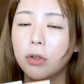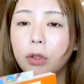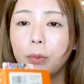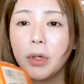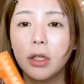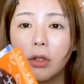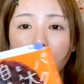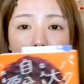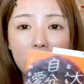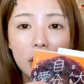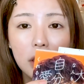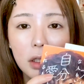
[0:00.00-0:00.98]
これまだ読
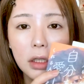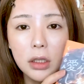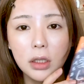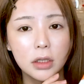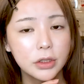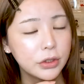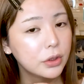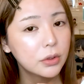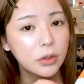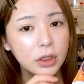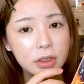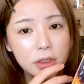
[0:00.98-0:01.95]
みかけだからし
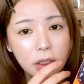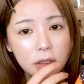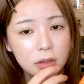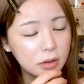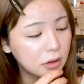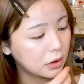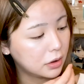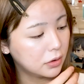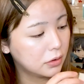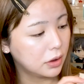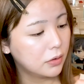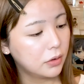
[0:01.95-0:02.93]
おりしてあるんだけ
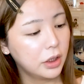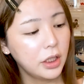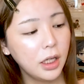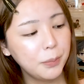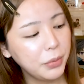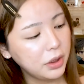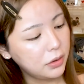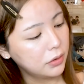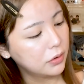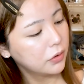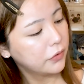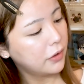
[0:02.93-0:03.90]
どね、これヤーピくんの